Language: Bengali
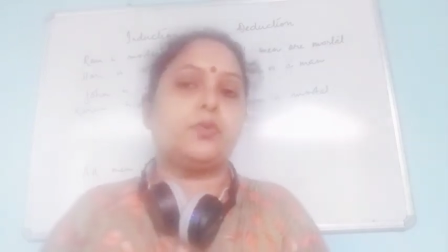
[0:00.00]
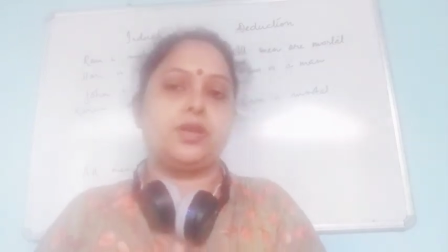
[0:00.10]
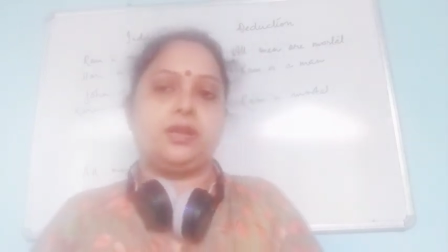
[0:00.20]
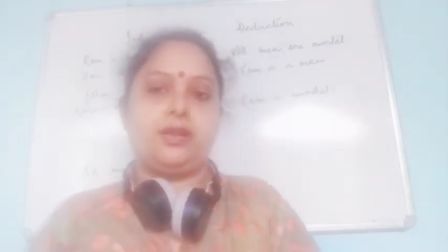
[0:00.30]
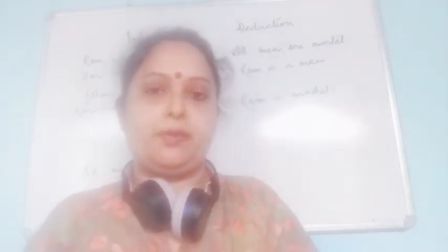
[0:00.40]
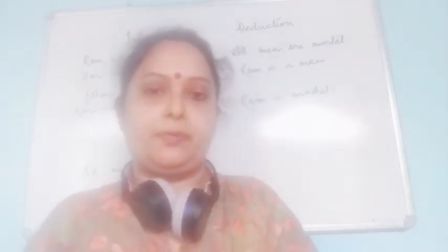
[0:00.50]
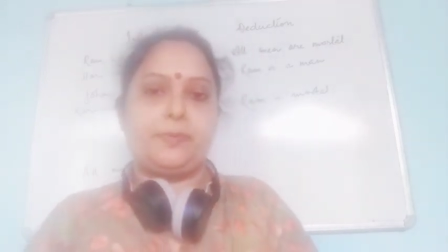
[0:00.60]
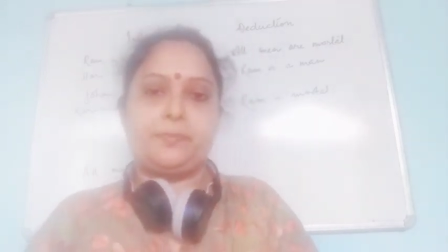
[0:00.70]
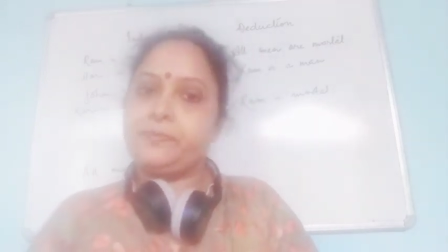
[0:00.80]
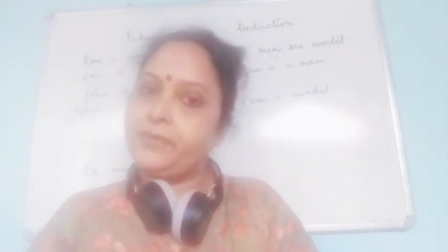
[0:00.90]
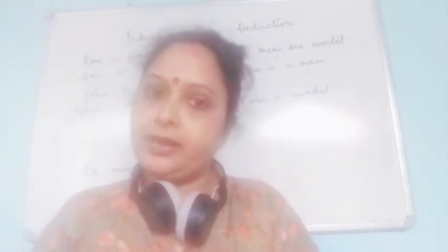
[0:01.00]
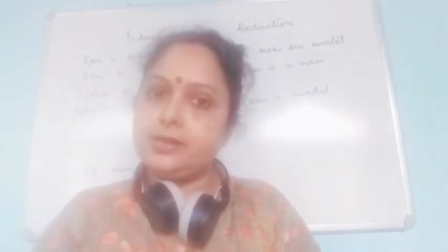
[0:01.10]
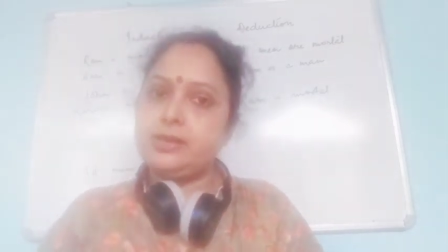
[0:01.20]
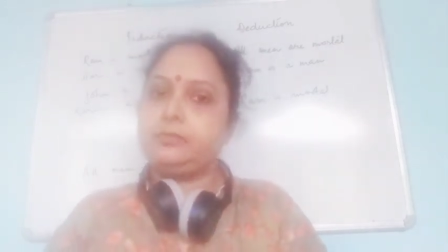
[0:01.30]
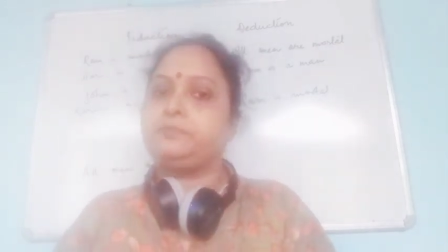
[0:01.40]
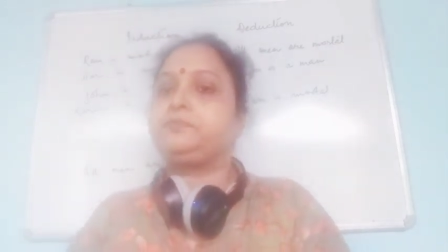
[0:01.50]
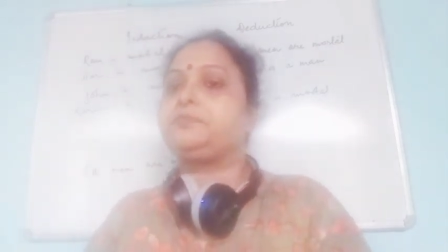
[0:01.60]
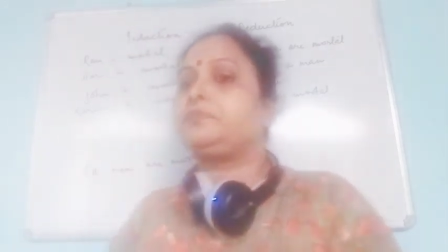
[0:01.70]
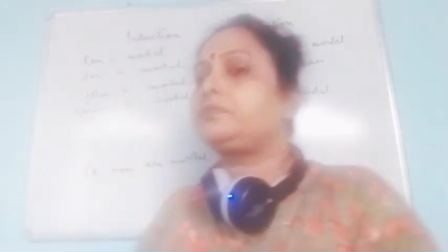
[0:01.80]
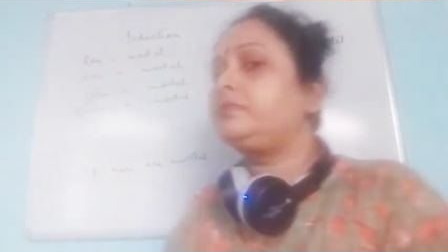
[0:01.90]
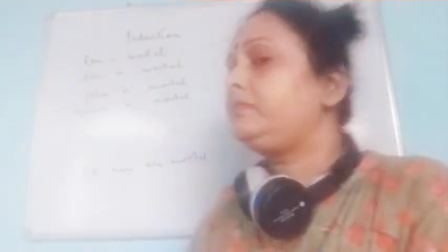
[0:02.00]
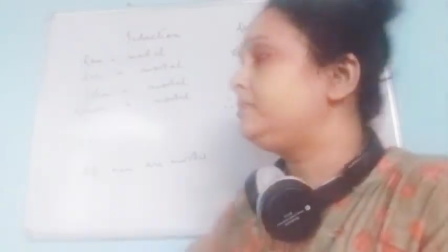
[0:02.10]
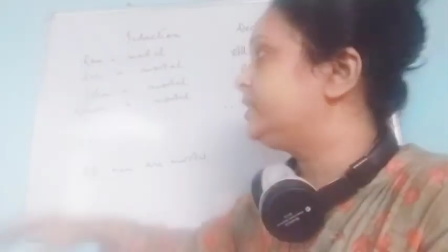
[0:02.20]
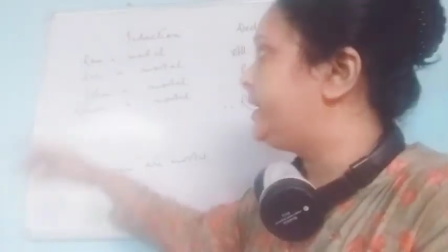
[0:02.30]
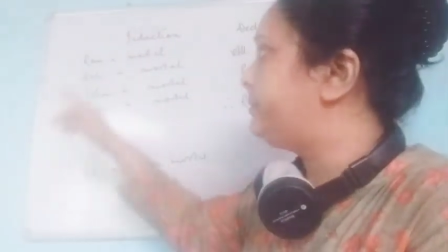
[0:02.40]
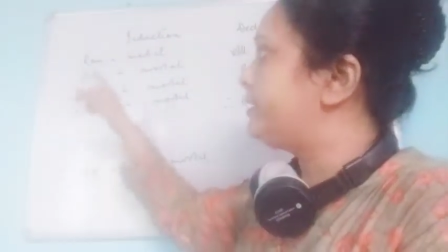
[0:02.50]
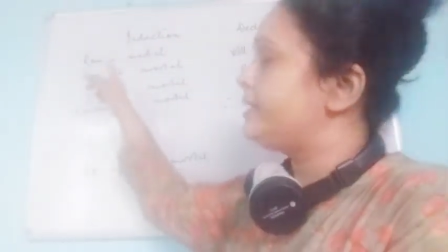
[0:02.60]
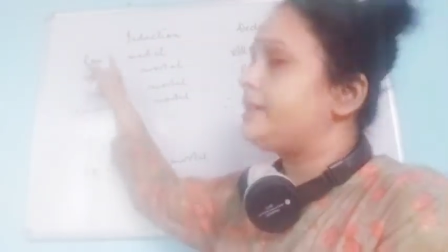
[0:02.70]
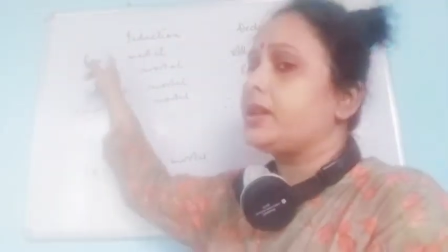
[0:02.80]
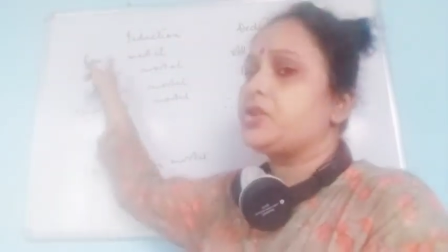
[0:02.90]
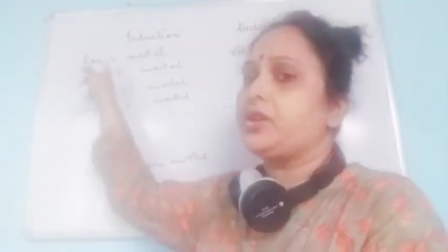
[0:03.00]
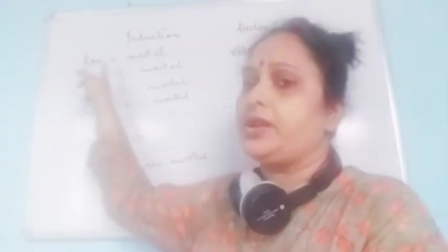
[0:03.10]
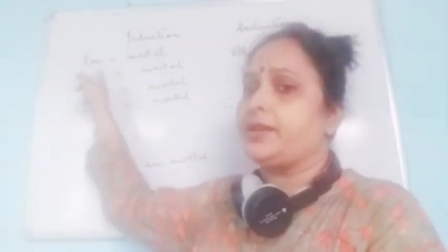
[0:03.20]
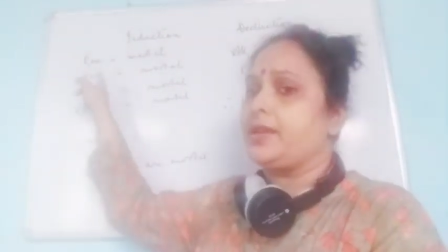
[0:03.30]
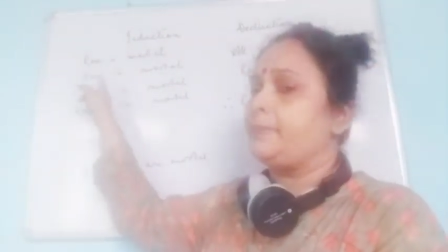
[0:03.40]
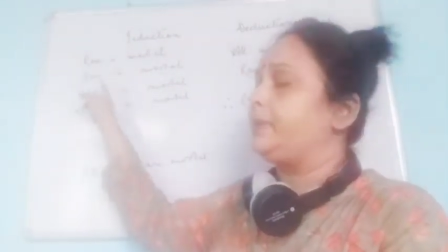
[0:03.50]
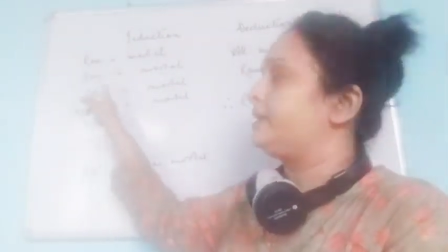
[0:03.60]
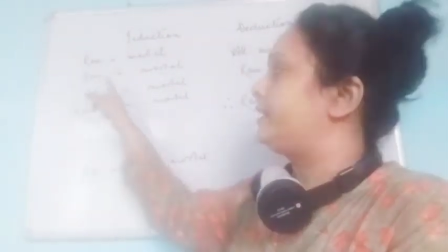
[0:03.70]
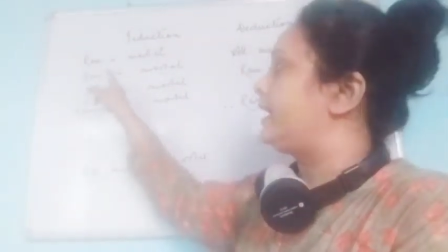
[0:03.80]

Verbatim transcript: পৌঁছাতে হবে ঠিক আছে এবার ইন্ডাকশনের এক্সাম্পলটা